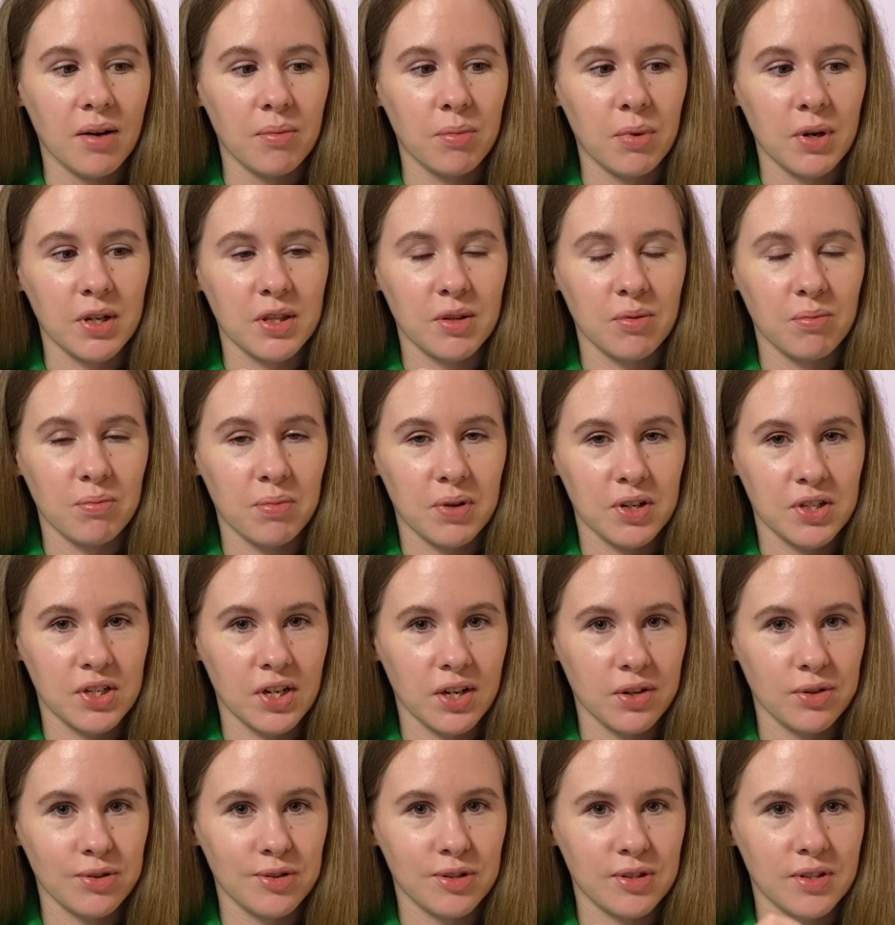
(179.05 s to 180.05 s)
Поэтому,
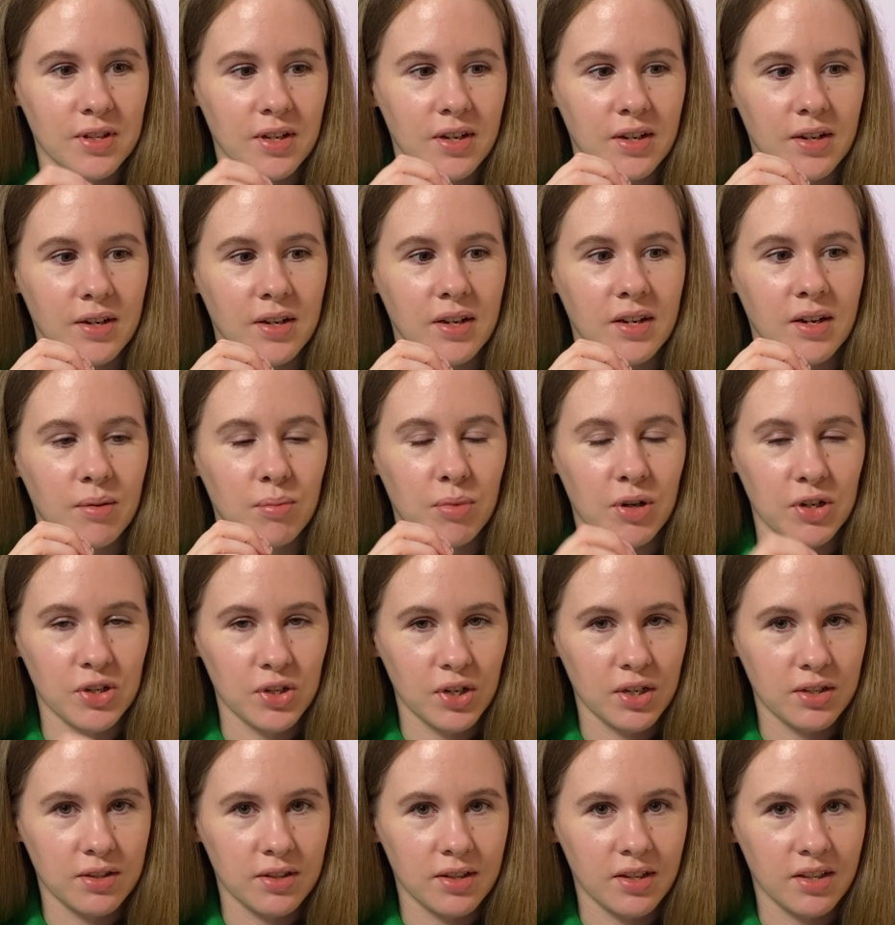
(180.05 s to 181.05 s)
пожалуйста,
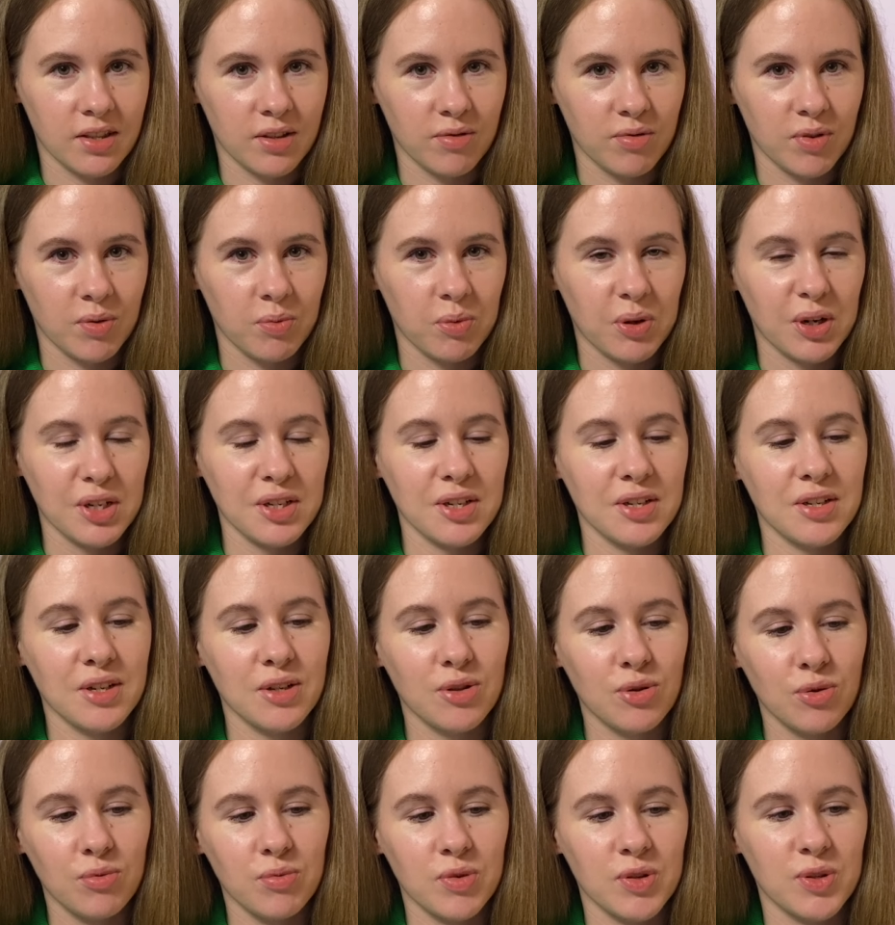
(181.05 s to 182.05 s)
обращайте на это внимание, не
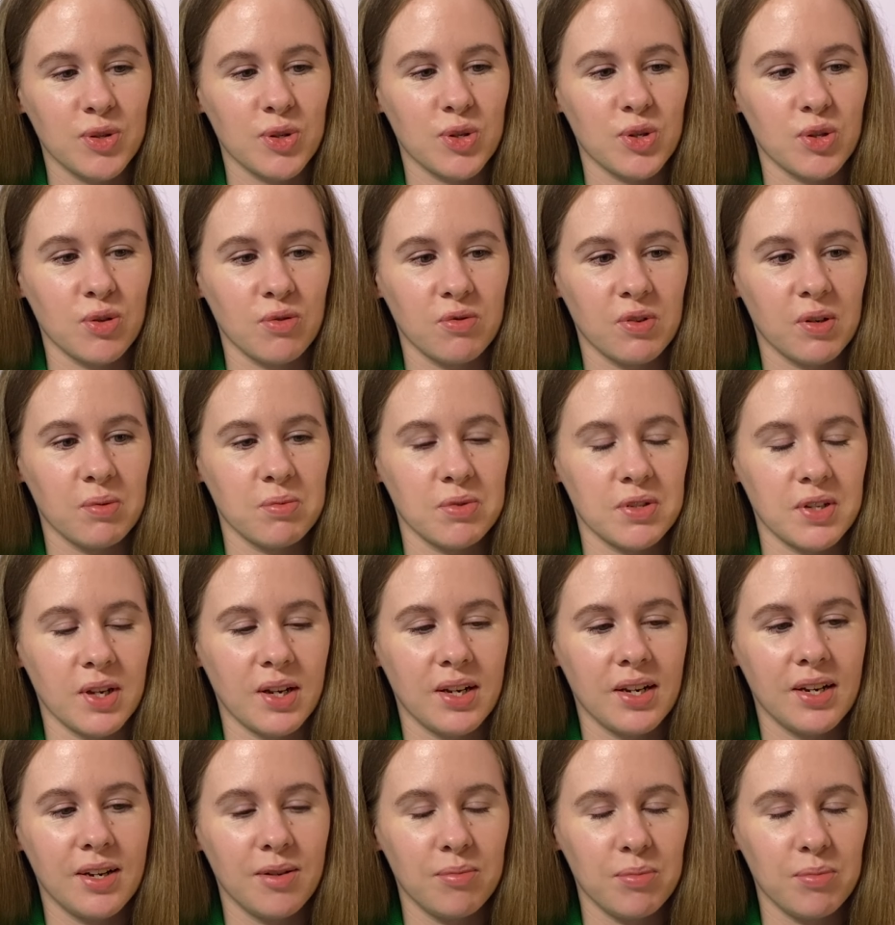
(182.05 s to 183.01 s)
думайте, что вам залили